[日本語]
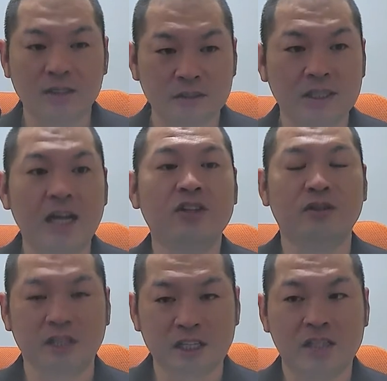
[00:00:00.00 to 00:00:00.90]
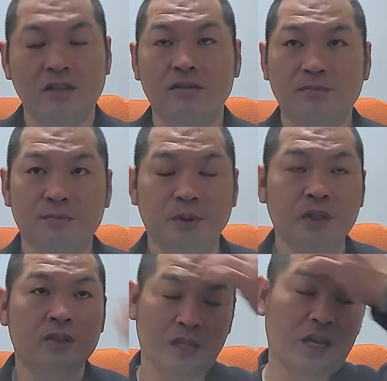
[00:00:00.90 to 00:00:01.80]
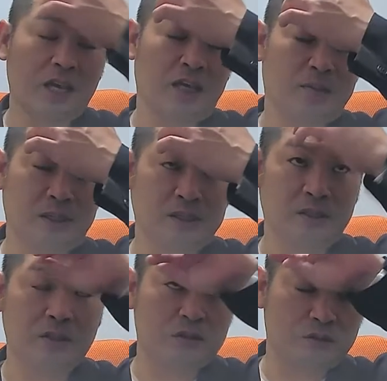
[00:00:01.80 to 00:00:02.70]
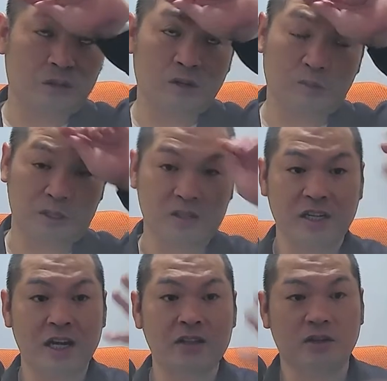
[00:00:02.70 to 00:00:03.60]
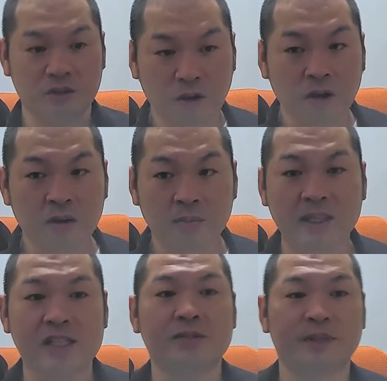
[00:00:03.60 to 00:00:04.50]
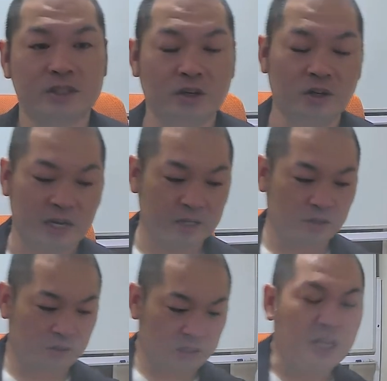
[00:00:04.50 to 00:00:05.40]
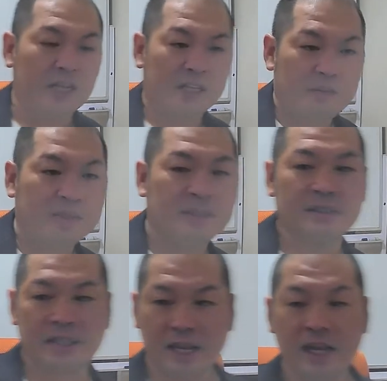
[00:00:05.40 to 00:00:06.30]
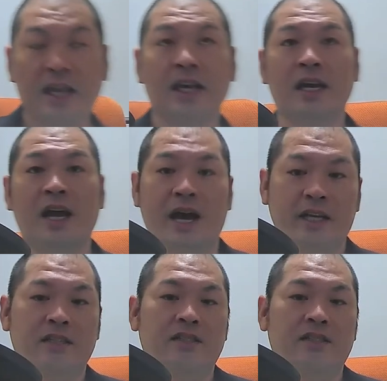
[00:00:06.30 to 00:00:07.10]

うん、やりとりができるっぽいので。まあ、ちょっとそれで個別にやり取りをまたしましょう。あの、力になりますんでね。はい。